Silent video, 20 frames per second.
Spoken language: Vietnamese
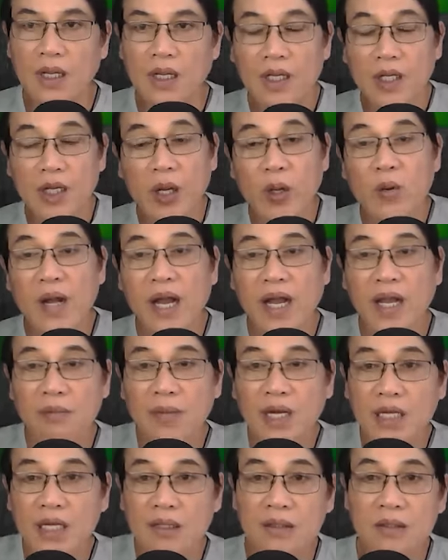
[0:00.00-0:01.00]
Nếu hai
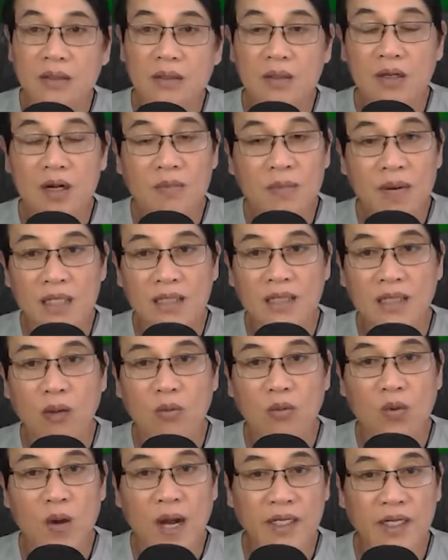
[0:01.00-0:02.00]
bên có bất
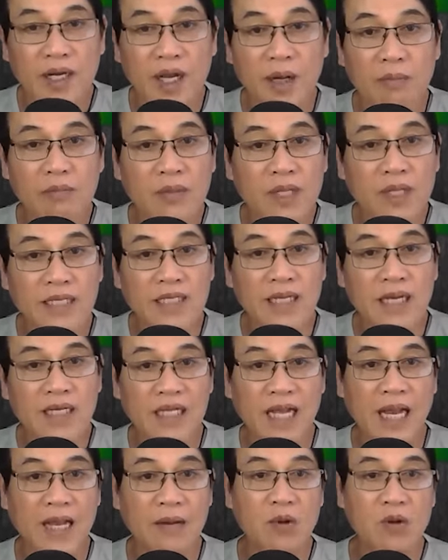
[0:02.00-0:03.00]
đồng quan điểm hay tranh
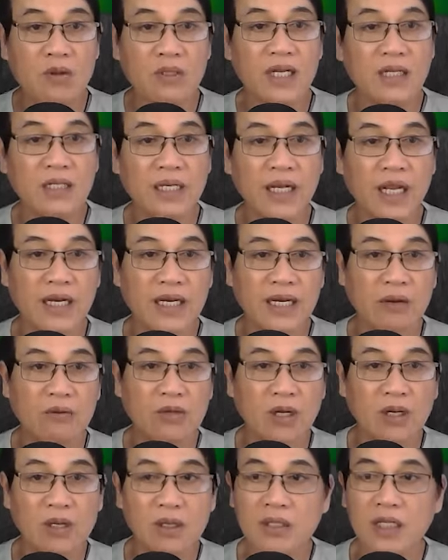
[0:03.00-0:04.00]
cãi một vấn đề nào
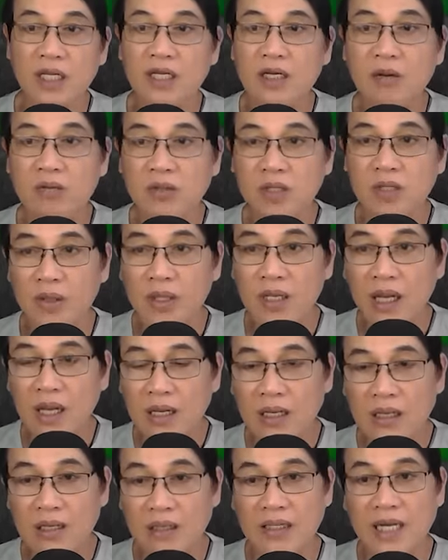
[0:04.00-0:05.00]
đó thì không nói.
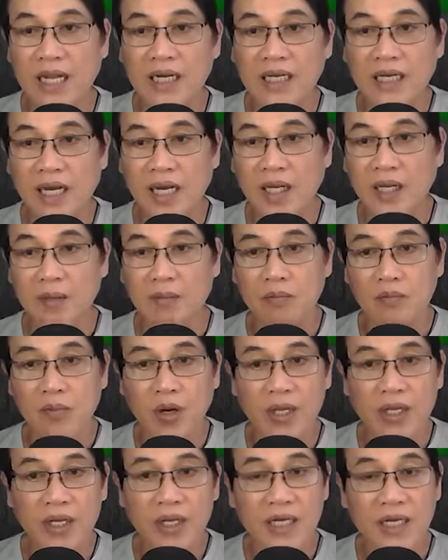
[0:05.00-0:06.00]
Đằng này
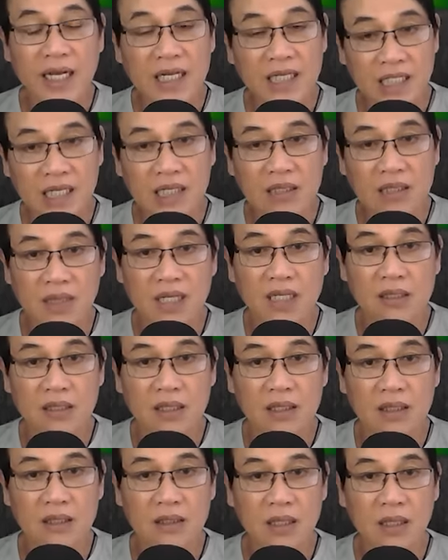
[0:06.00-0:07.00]
mọi người đang rất bình
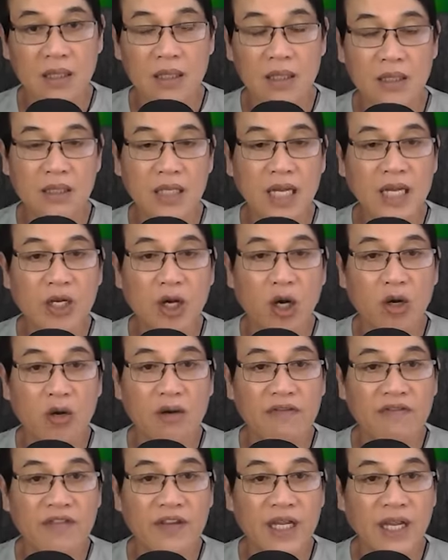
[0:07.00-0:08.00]
thường. Thái độ
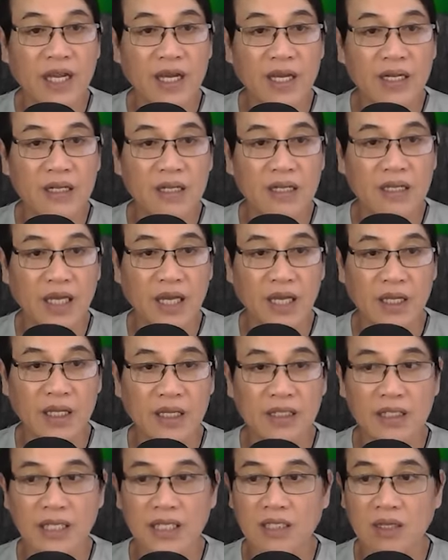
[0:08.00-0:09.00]
của Vi An như
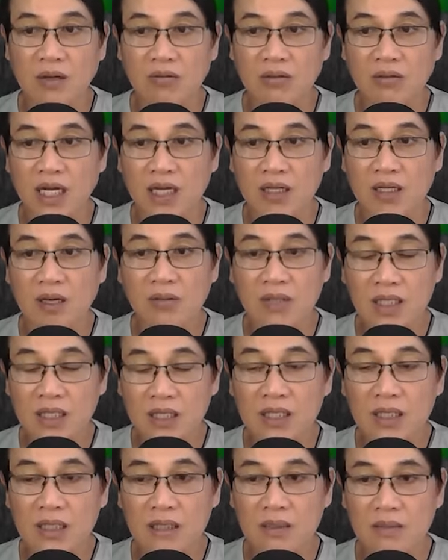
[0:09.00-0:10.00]
vậy sẽ chọc giận ông
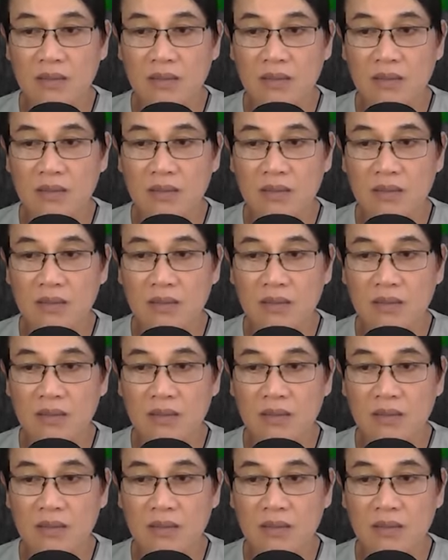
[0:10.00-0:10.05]
Hứa.